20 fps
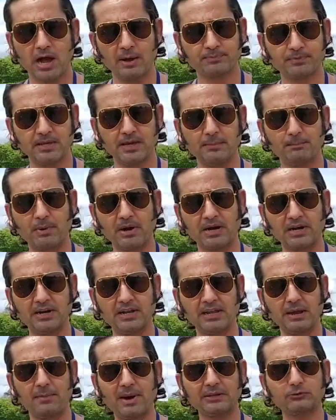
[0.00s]
आपसे
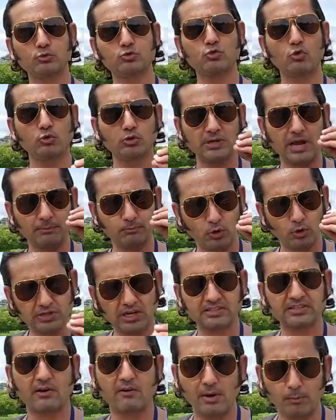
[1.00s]
पकड़ने के बाद उसको कुछ आप दो
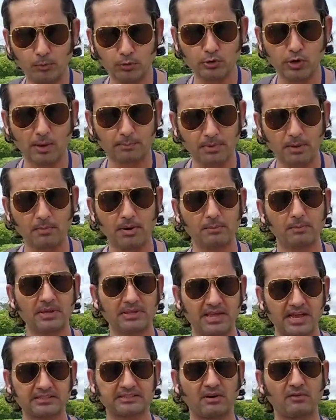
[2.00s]
चार सवाल पूछ लो आपके मन
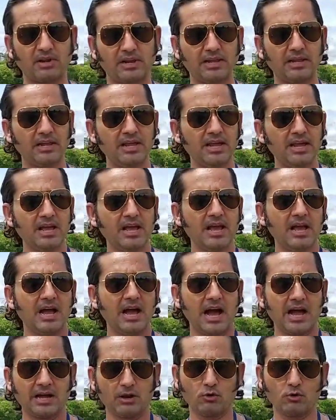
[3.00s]
में क्या सवाल है